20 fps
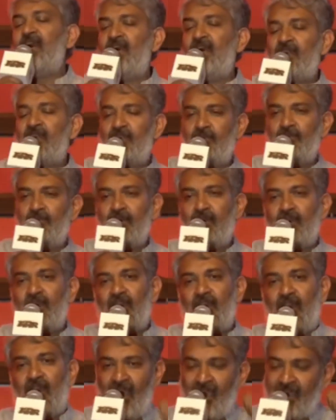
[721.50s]
కారణం
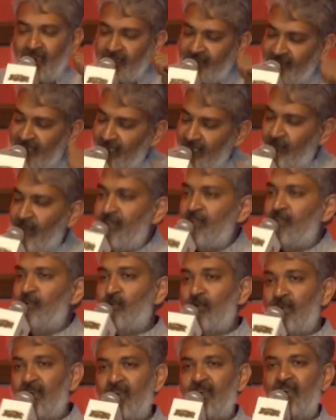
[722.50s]
ఆయన తెరవనికి
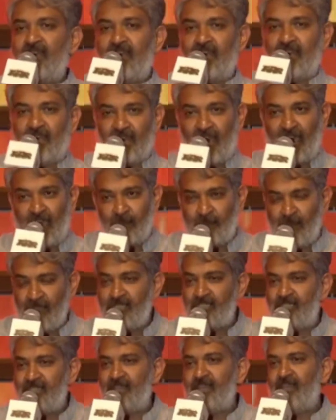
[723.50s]
ఉండి
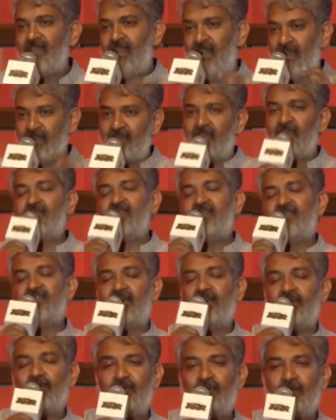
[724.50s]
నడిపించి అంతా
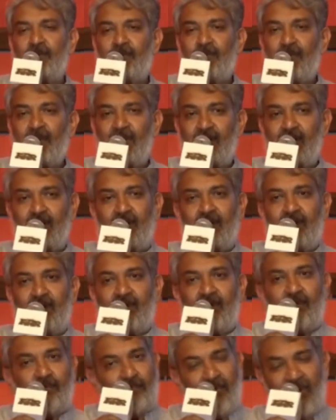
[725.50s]
చేశారు
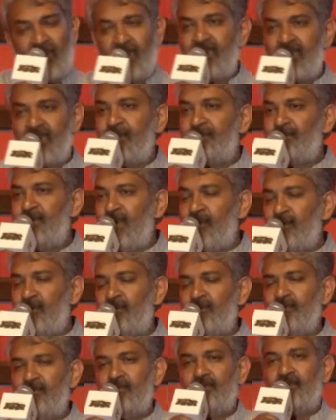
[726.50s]
మళ్ళీ చెప్తున్నాను
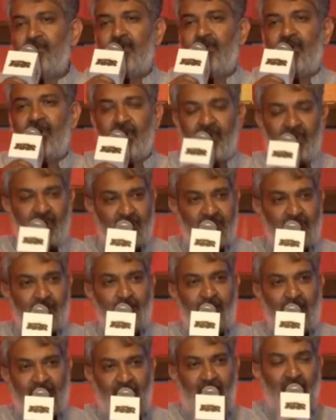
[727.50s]
ఇండస్ట్రీ
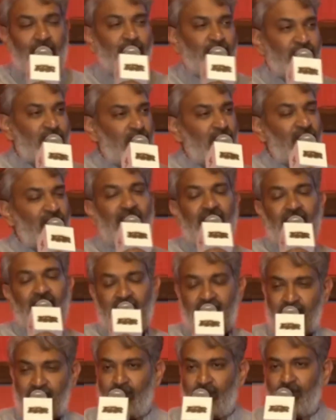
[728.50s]
పెద్ద అనిపించడానికి ఆయన
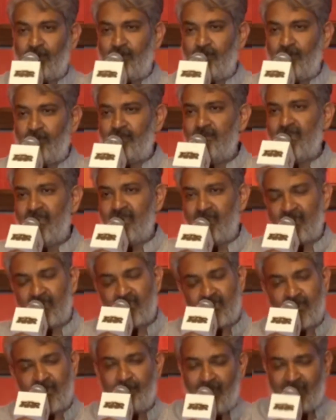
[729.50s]
ఇష్టం ఉండదు
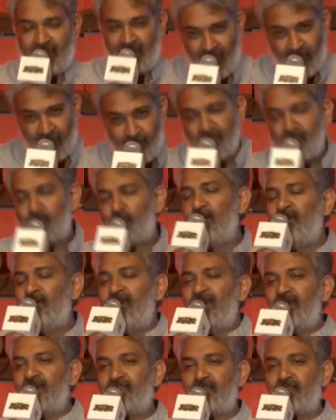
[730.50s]
ఇండస్ట్రీ బిడ్డ అనిపించుకోవడం
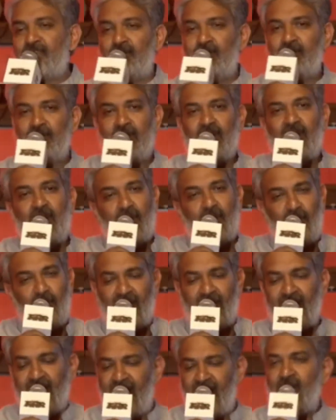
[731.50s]
ఆయన ఇష్టం బట్
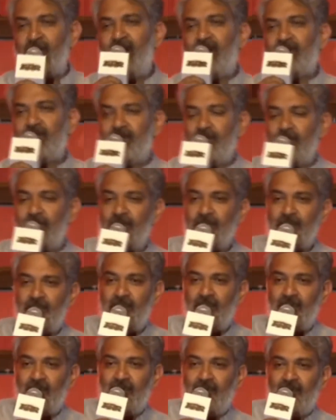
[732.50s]
నేను మాత్రం
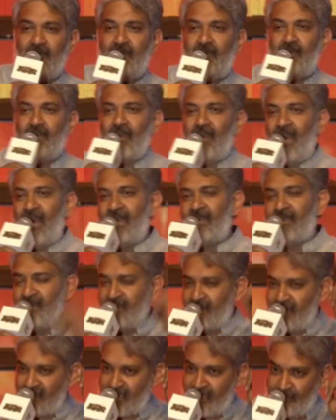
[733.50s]
ఆయన
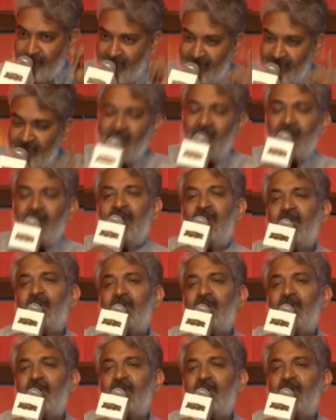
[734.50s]
ఇండస్ట్రీ పెద్దగానే